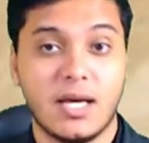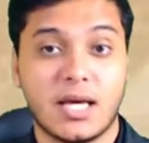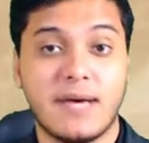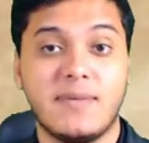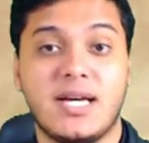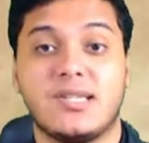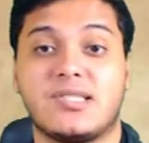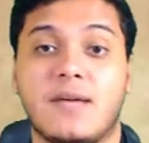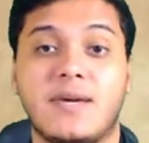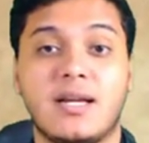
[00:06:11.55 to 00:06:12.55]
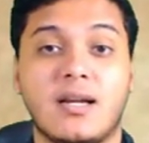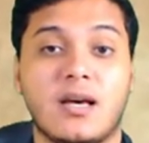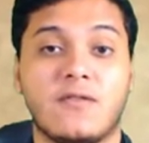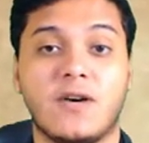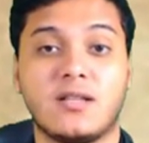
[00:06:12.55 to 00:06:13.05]
كما يستمر
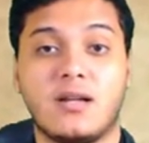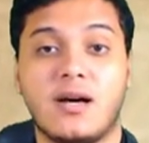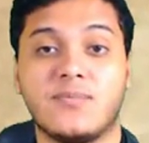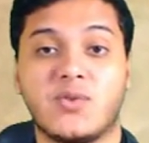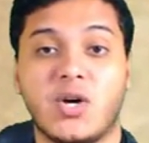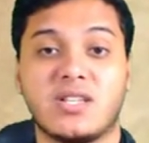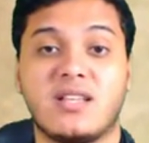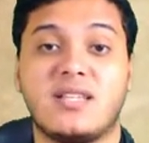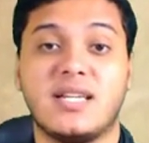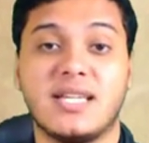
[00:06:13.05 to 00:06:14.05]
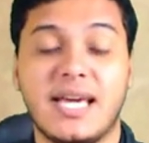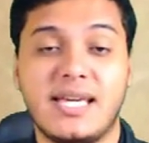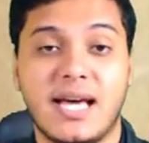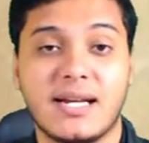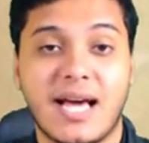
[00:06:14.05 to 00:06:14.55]
انخفاض الأمطار
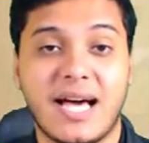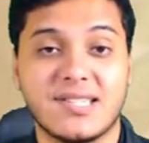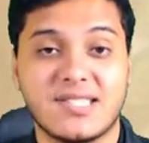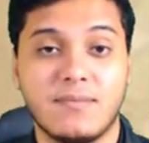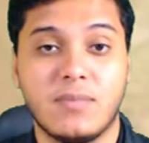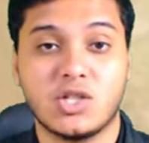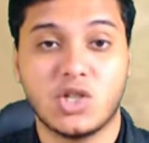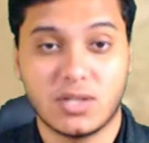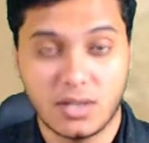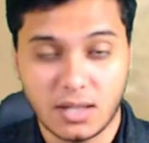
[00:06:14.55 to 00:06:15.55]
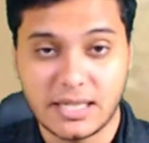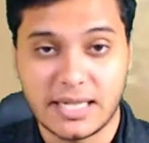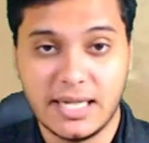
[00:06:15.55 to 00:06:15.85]
تدريجيا حسب شراقي